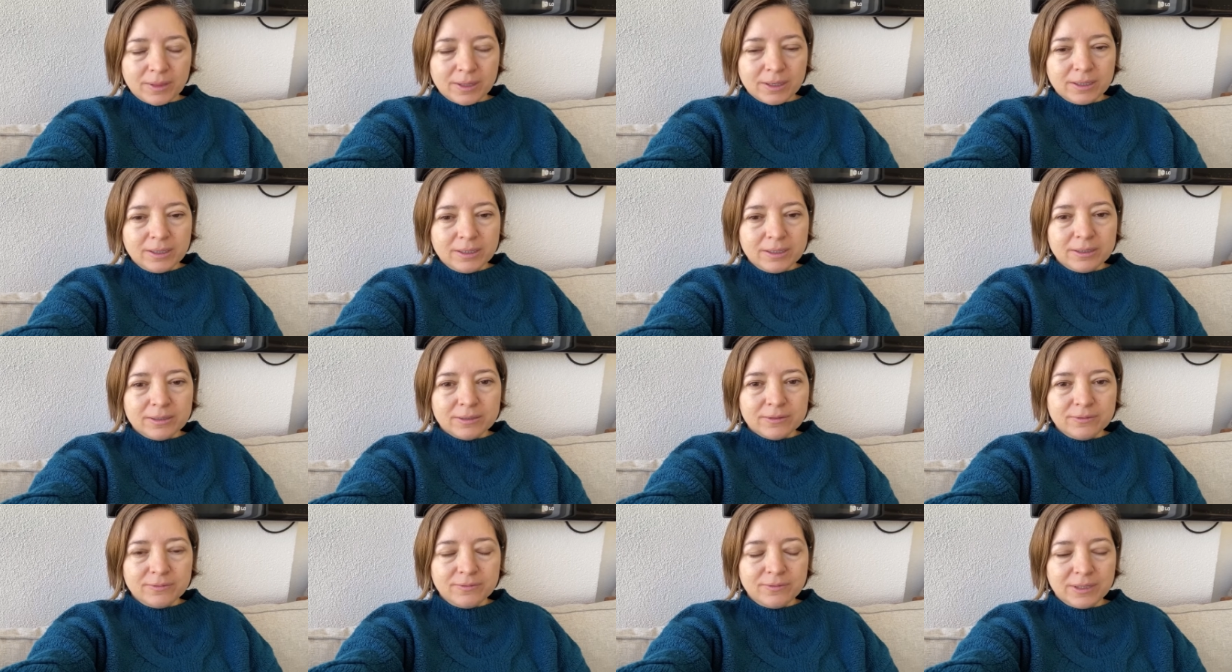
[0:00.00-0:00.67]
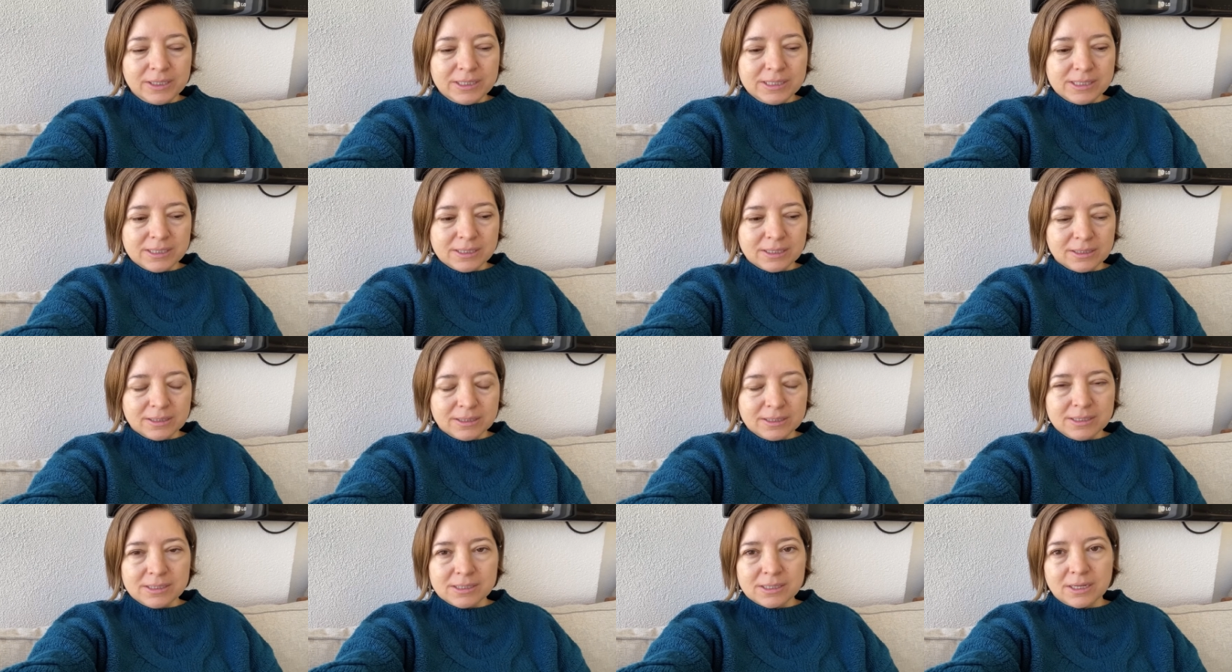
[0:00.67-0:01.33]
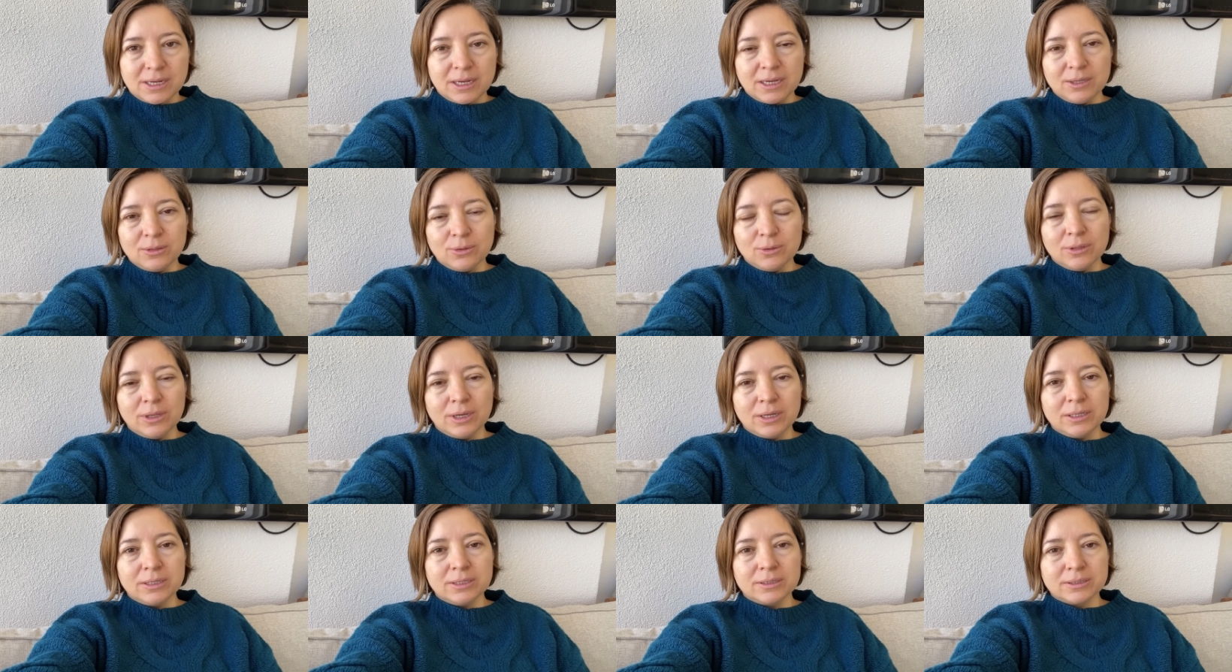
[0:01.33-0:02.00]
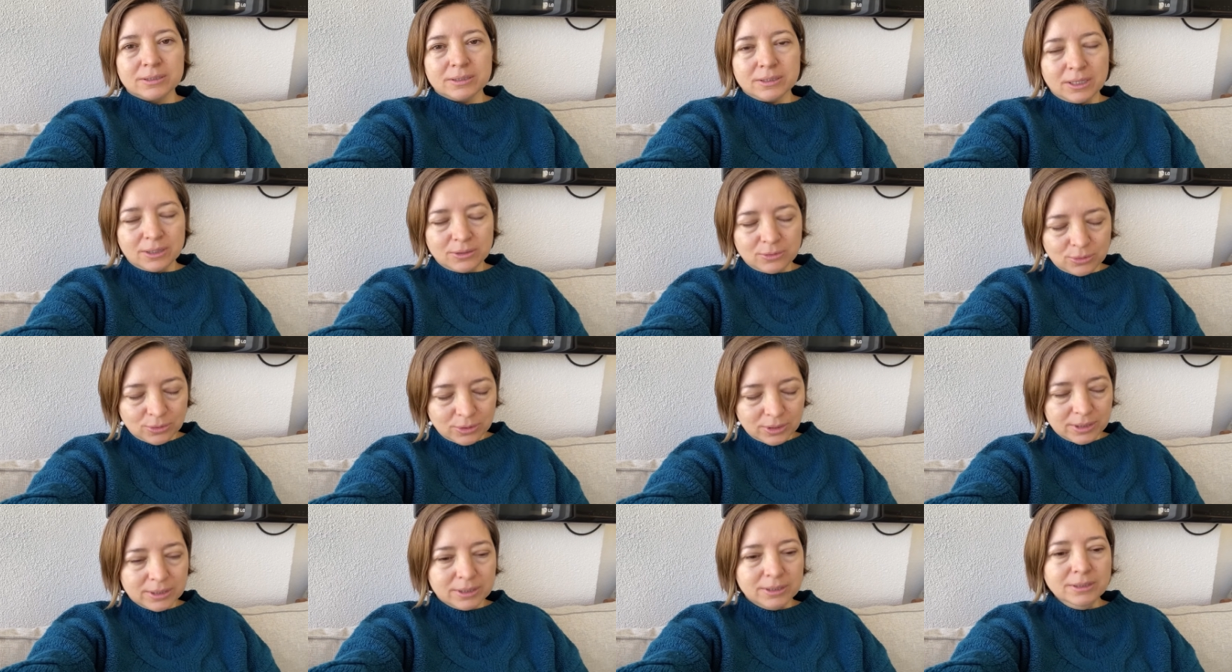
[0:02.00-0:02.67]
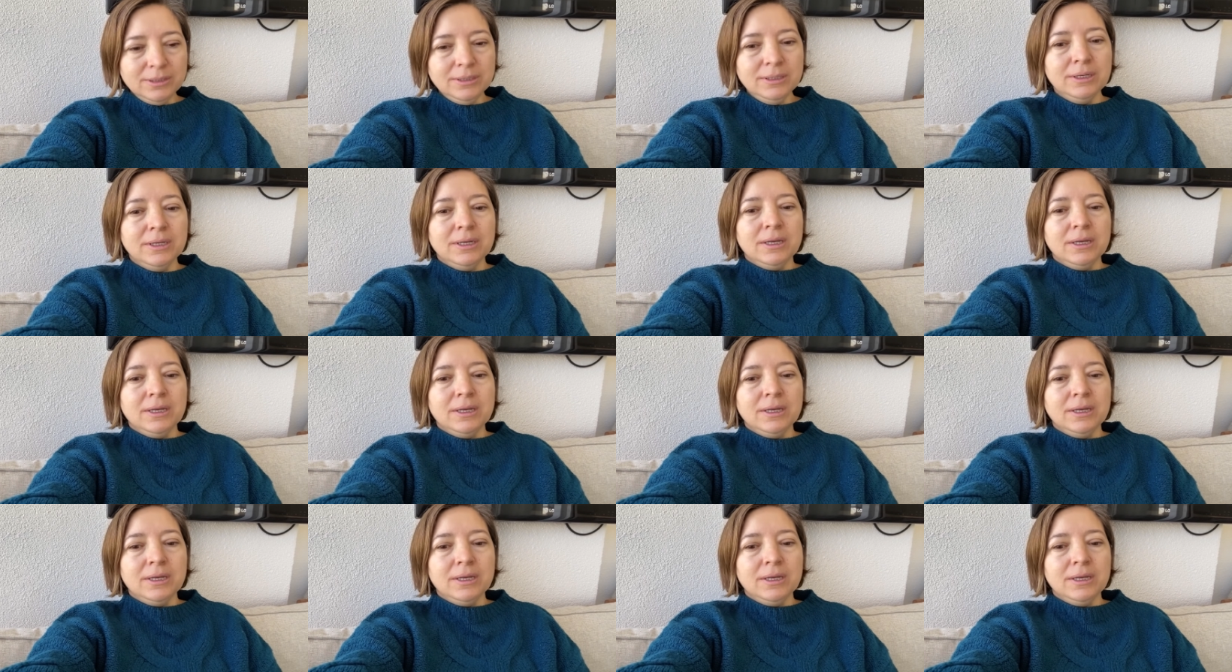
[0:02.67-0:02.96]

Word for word: e, Filistin-İsrail olaylarından dolayı.